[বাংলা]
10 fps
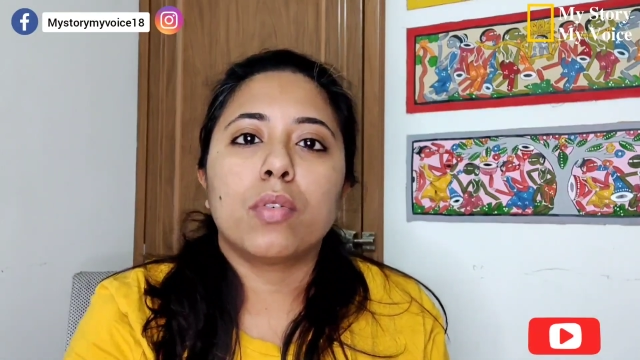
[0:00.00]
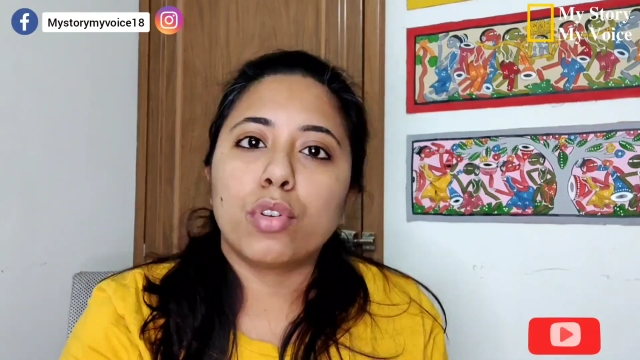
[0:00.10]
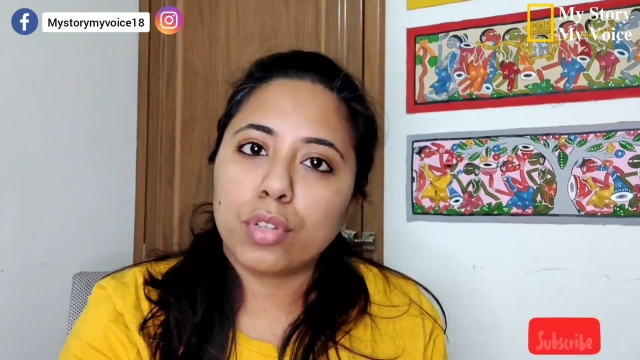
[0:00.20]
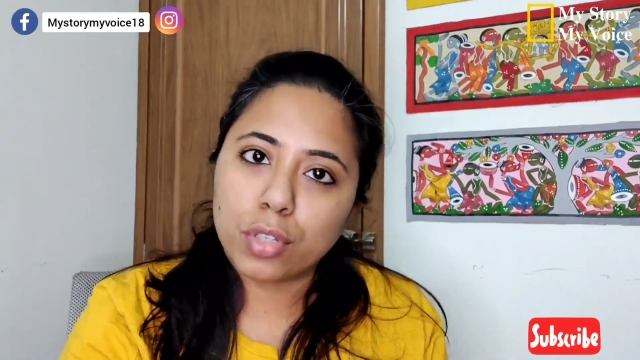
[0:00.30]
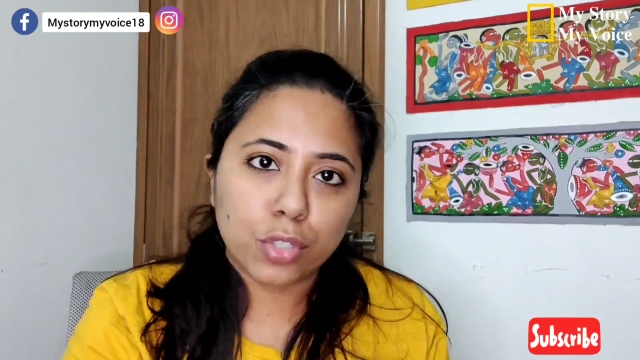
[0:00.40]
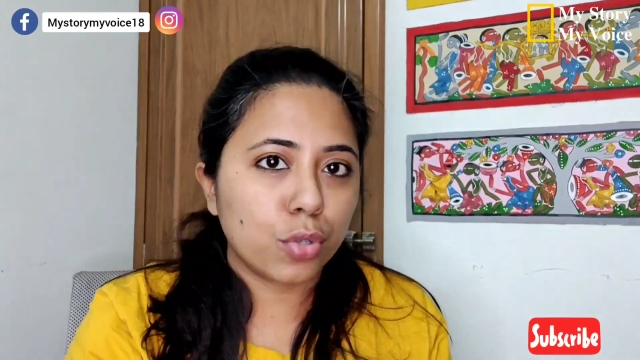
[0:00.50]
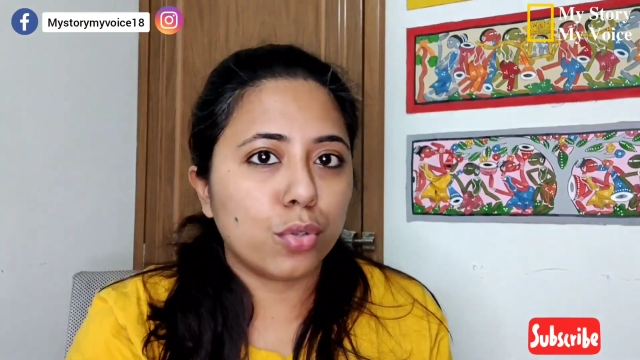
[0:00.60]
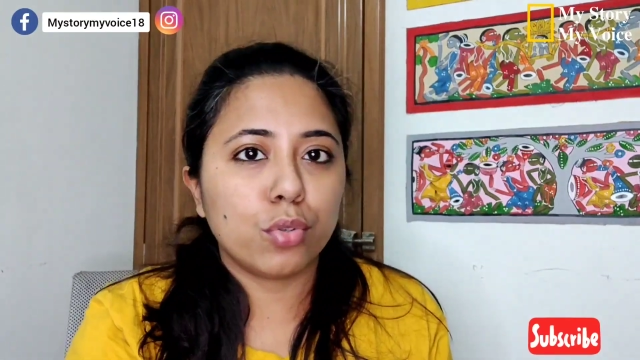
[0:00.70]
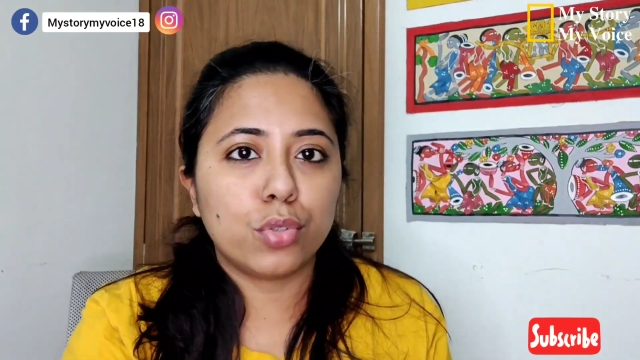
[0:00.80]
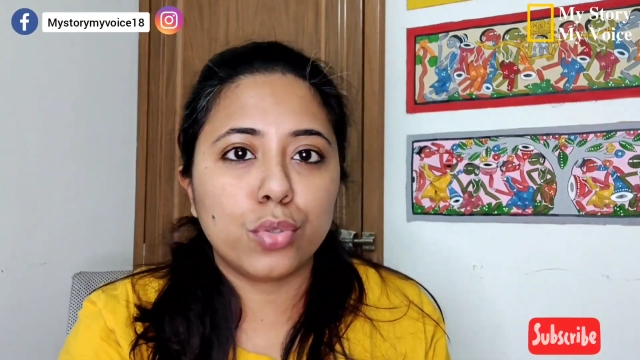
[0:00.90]
ওর
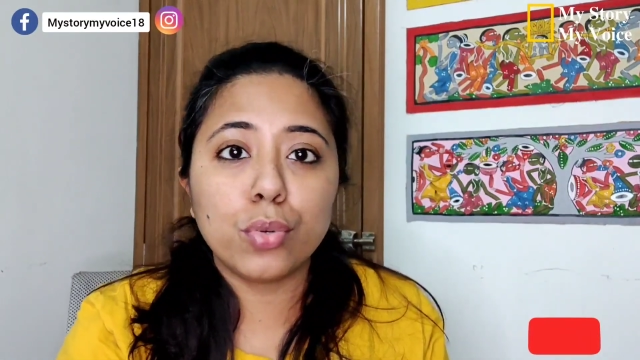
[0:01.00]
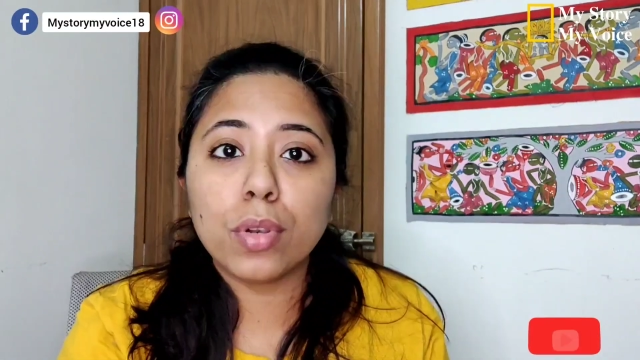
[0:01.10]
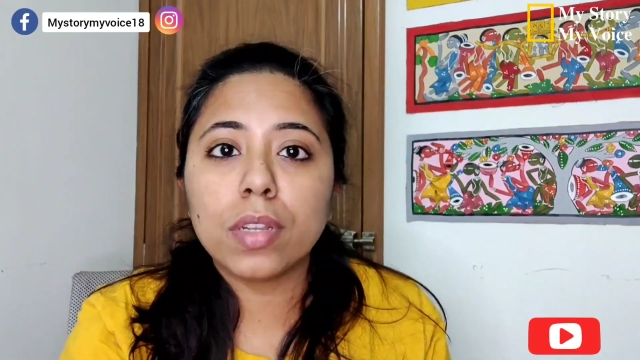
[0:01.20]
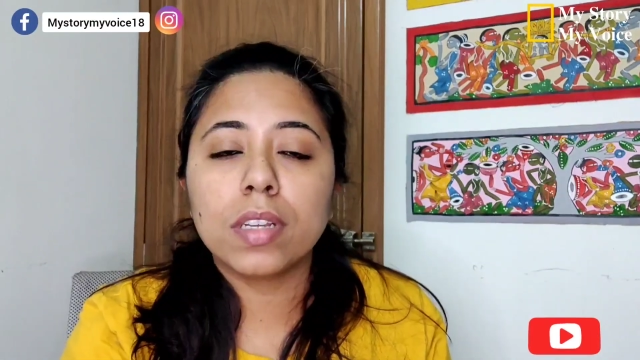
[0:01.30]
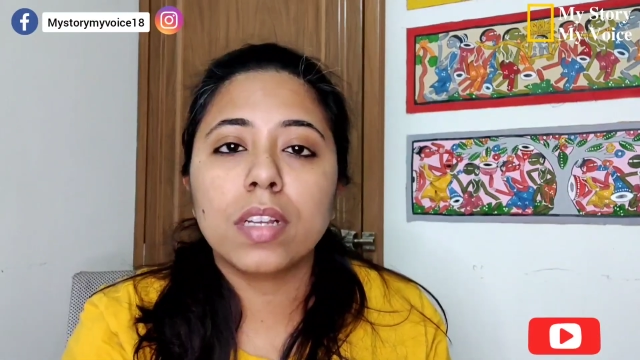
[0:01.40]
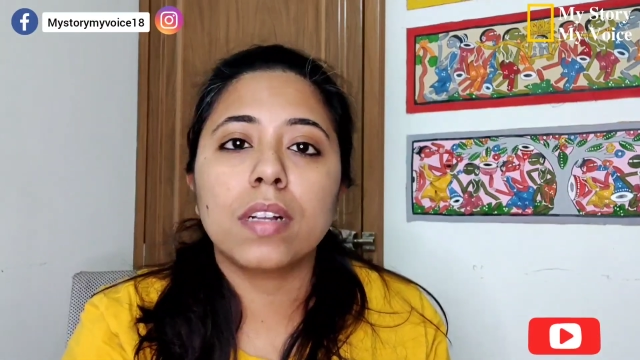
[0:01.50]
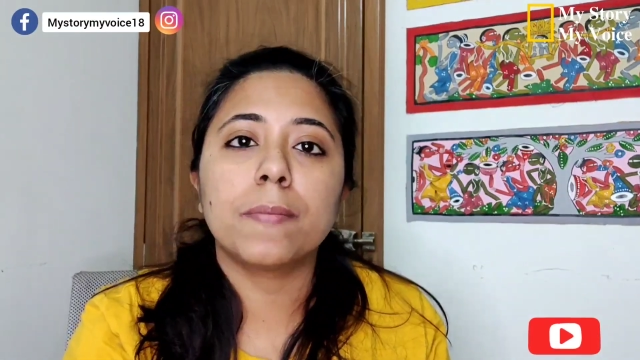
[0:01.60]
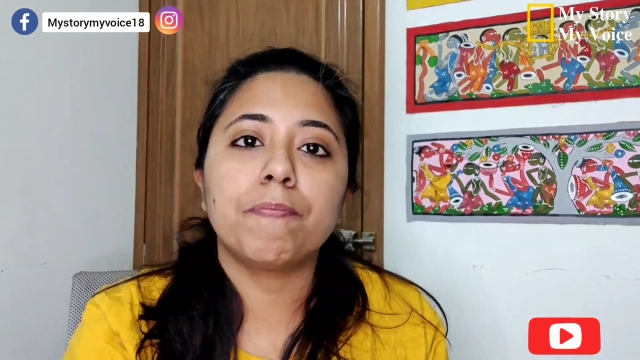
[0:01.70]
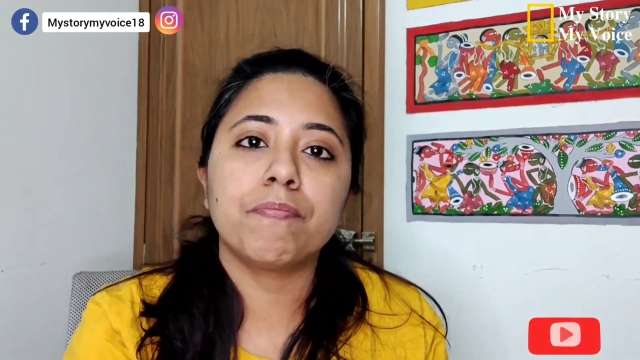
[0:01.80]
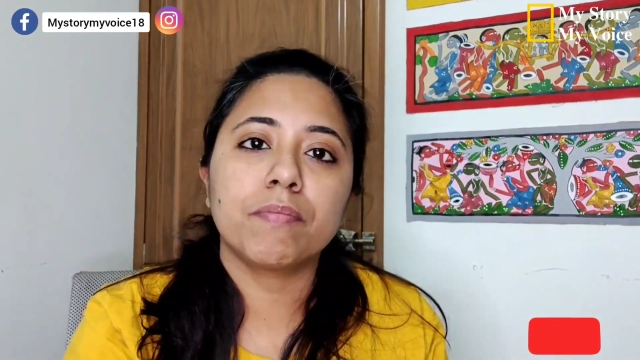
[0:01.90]
ছোট চুল
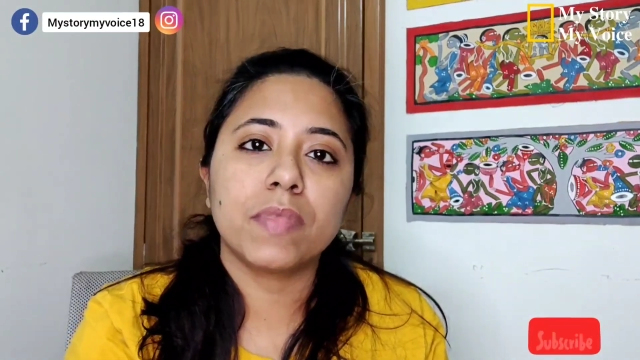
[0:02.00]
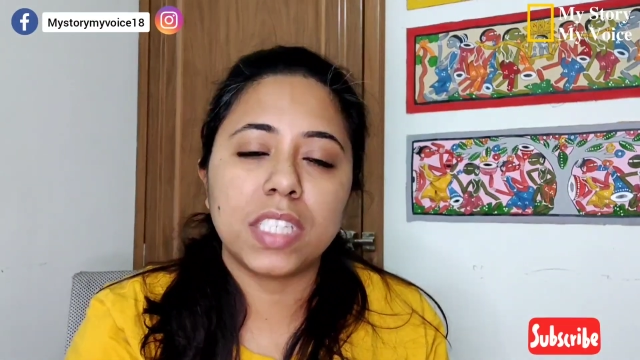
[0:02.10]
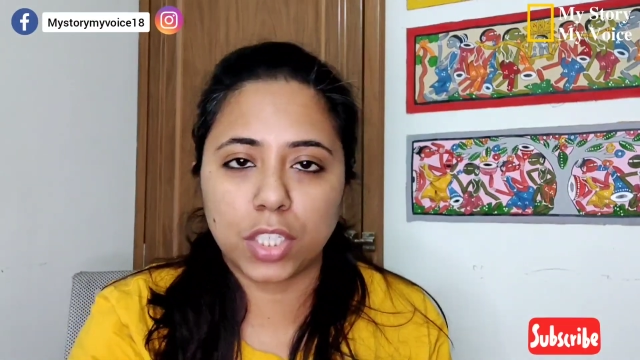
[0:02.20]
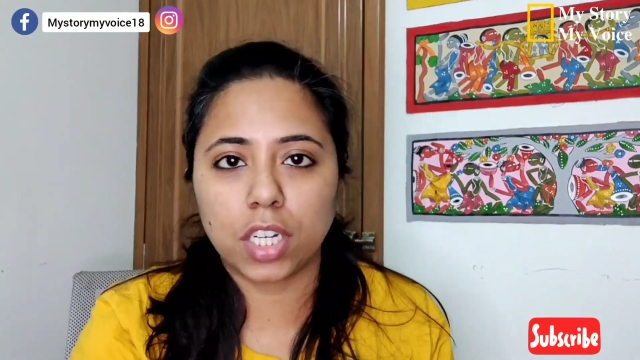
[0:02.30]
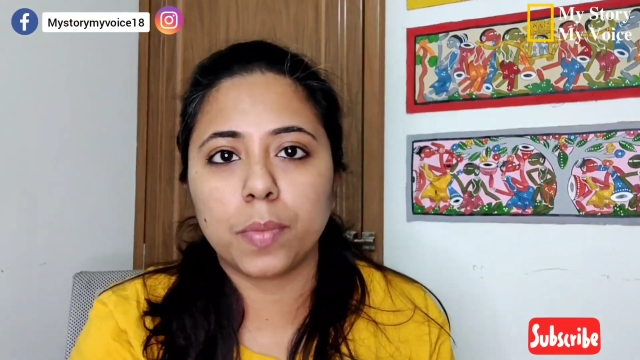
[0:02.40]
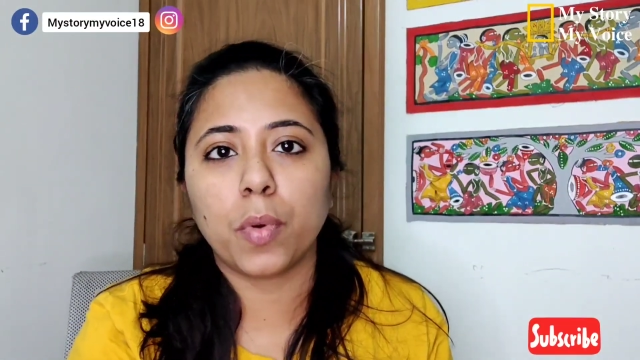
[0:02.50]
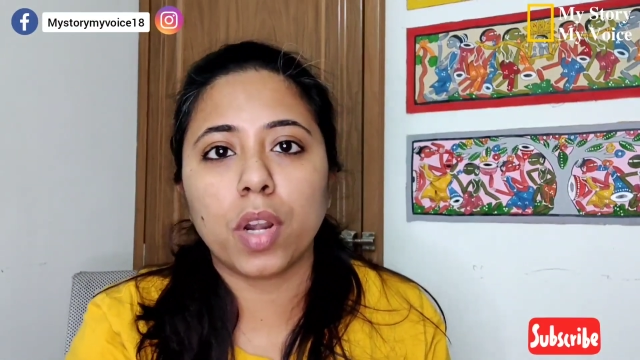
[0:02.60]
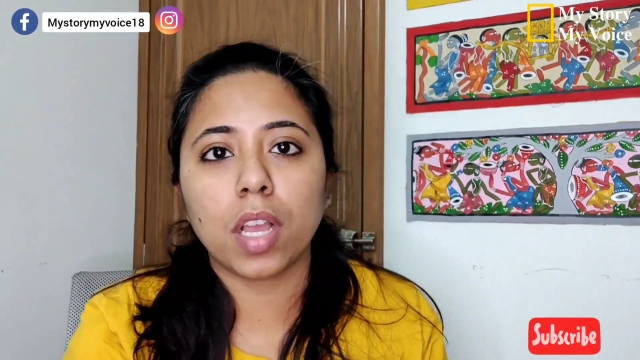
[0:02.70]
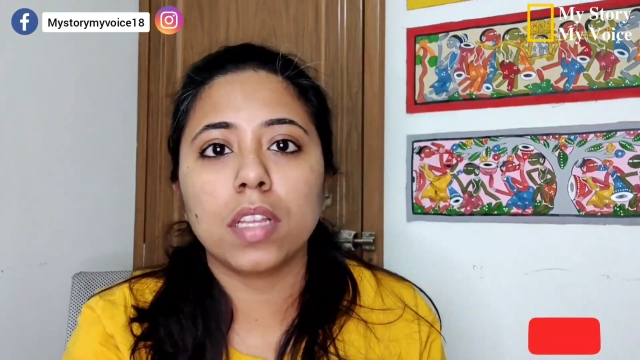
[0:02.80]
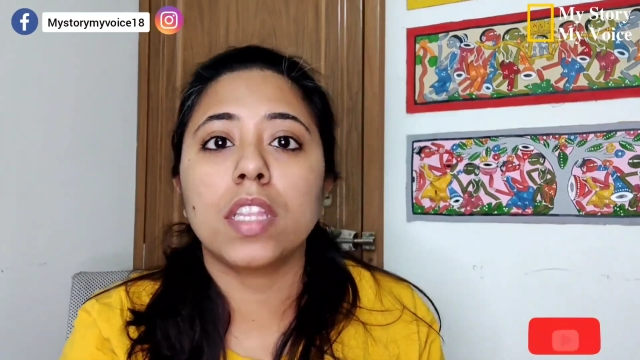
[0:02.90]
টি শার্ট পরা